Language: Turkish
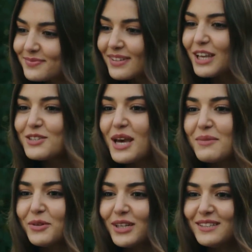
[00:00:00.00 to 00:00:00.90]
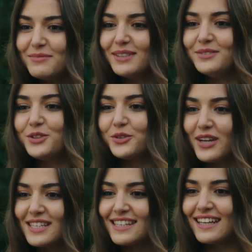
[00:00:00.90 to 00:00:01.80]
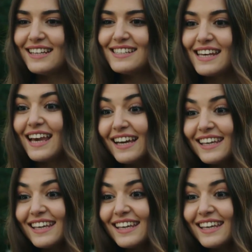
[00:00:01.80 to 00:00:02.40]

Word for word: Ne güzel böyle değil mi? Üniversiteyle lise yan